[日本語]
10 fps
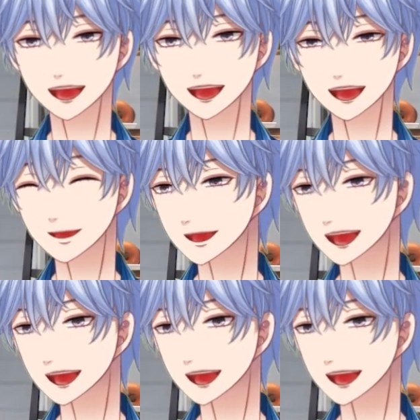やばす
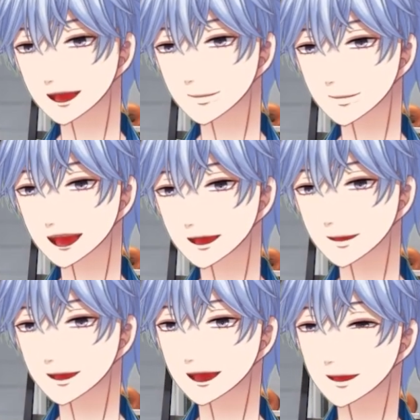ぎる。
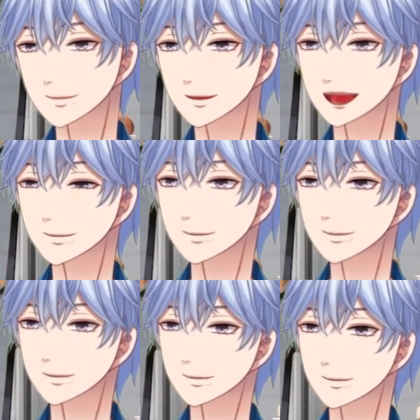SnowMan が
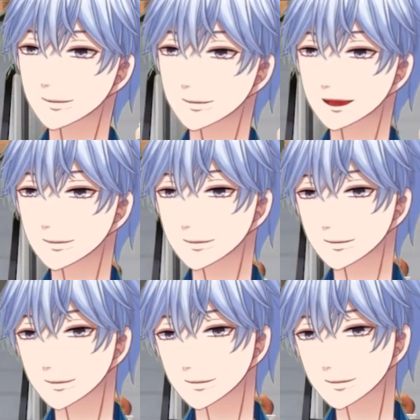バチバチの
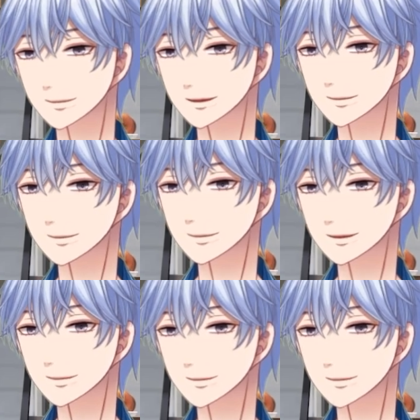アクロバティックやった後に
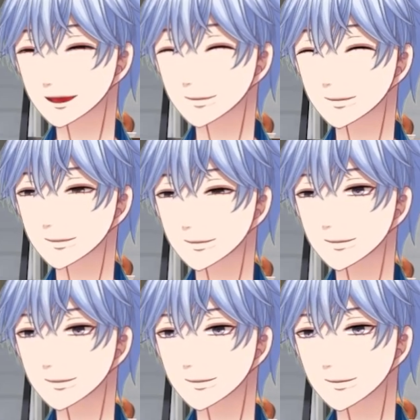は、Travis
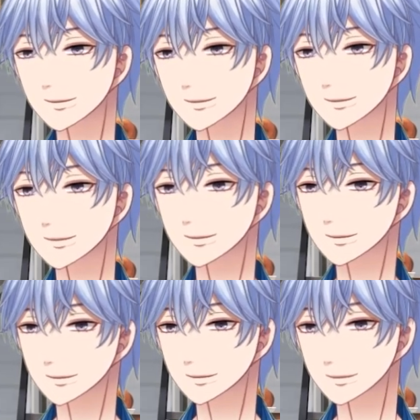Japan の
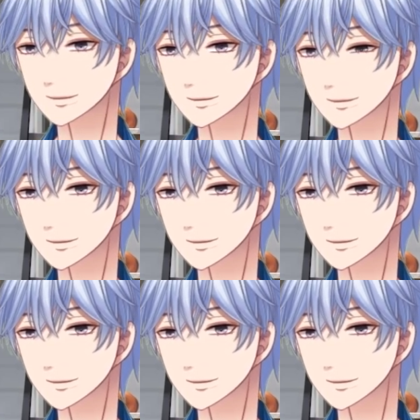シンクロですよ。